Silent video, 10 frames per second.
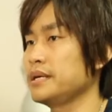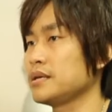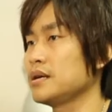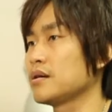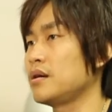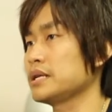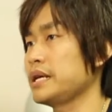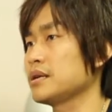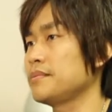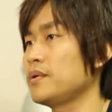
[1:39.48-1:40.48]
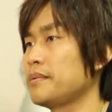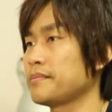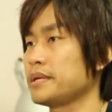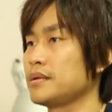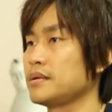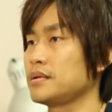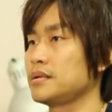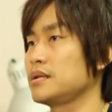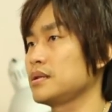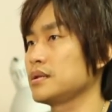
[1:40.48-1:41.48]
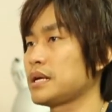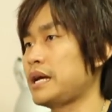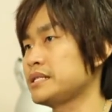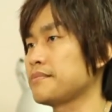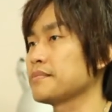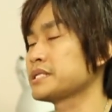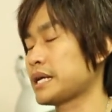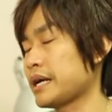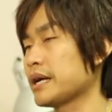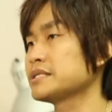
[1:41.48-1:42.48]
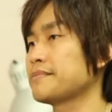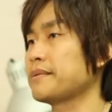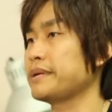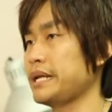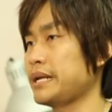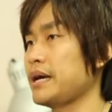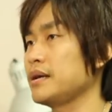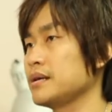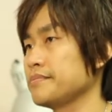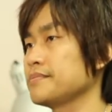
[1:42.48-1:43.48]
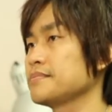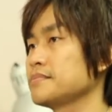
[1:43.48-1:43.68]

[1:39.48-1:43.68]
ไม่เชิงคอร์สเรียนครับเพราะว่ามันเป็นใครใครๆก็สามารถไปเรียนได้ครับ